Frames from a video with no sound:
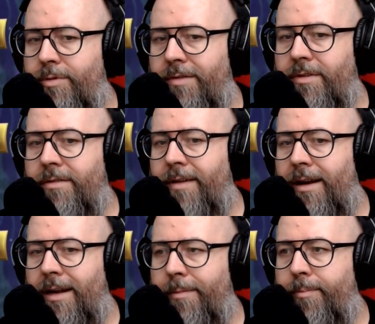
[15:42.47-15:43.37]
I
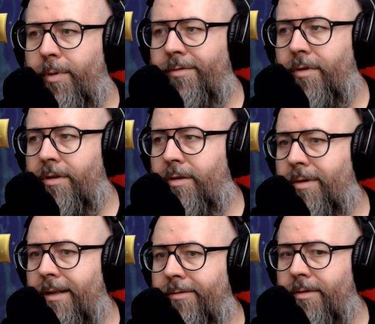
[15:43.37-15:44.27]
przewidywalna potwornie
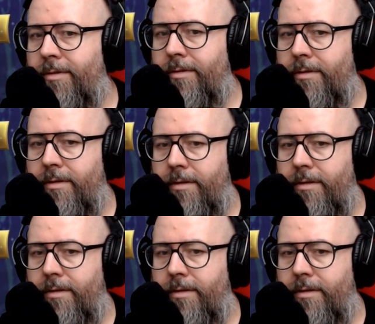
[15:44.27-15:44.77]
łatwo.